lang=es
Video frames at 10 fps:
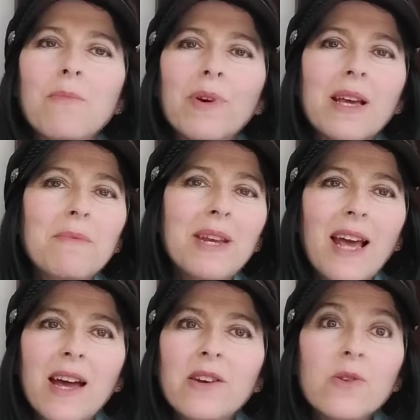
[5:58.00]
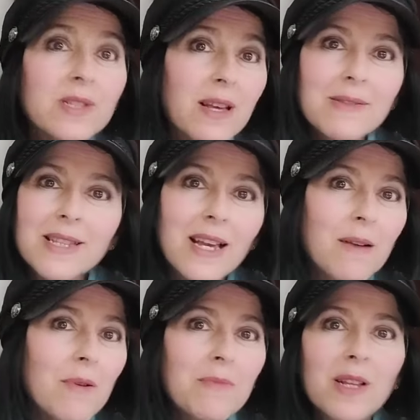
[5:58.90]
Porque mira, no sabes en
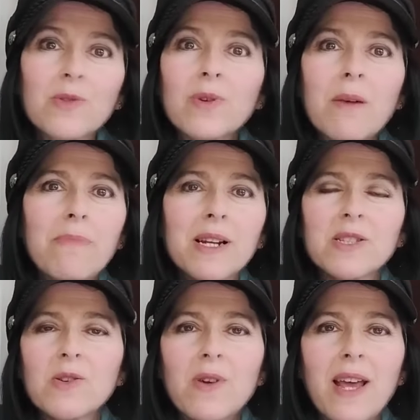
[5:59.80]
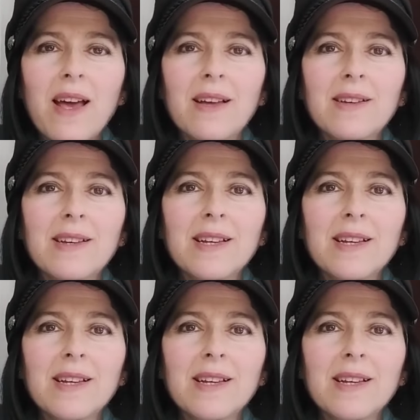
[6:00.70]
qué momento una persona